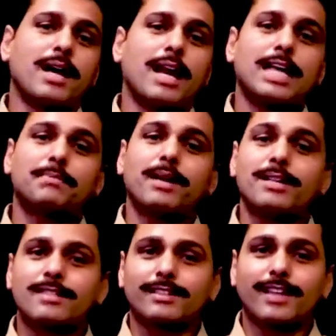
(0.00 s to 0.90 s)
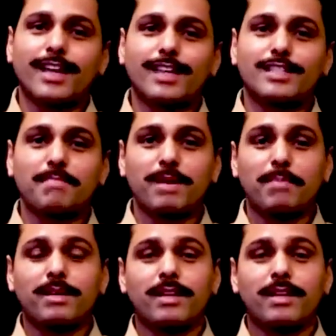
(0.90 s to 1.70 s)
मेरे हालात पे हंस सकते हैं कि जब मैं